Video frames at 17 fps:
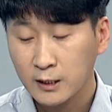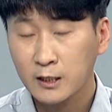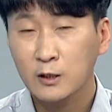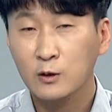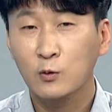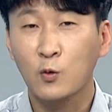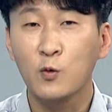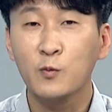
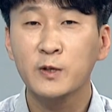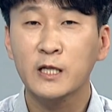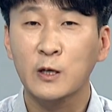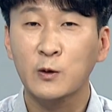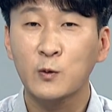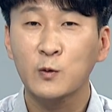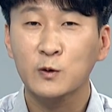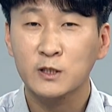네.
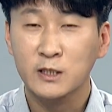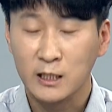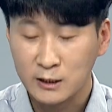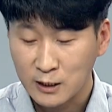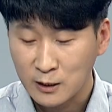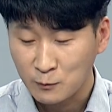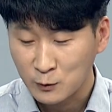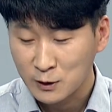고민하고
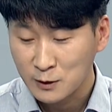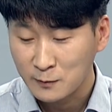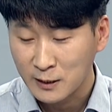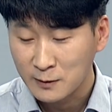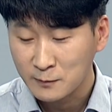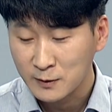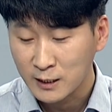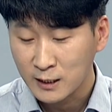작성해 보시기
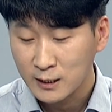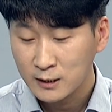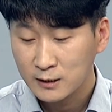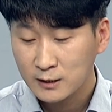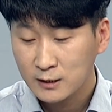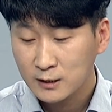바랍니다.